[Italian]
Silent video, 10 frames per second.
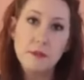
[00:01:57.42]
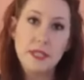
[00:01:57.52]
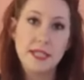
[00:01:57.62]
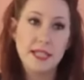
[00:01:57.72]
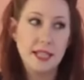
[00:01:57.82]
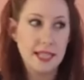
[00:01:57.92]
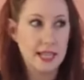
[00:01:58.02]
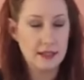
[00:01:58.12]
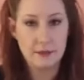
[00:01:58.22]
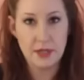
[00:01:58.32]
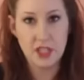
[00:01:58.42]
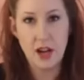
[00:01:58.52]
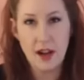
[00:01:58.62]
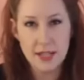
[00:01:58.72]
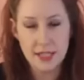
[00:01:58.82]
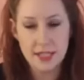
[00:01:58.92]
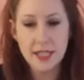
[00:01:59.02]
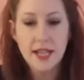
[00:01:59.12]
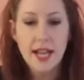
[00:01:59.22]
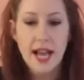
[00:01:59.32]
e le fa diventare più calde ed
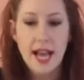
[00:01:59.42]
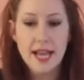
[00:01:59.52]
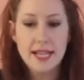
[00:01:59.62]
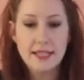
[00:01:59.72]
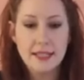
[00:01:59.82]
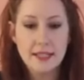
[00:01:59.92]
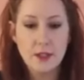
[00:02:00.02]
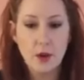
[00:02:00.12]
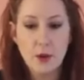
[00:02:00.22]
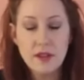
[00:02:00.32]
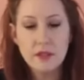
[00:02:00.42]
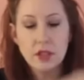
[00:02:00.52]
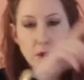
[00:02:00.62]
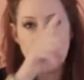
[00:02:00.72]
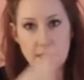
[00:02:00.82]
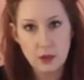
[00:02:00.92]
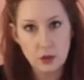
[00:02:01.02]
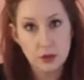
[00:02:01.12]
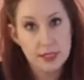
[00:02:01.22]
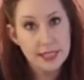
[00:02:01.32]
anche se le vediamo raffreddarsi non
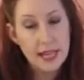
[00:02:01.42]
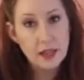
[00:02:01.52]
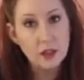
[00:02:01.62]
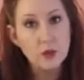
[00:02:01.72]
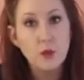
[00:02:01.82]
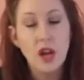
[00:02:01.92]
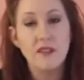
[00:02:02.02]
andranno a meno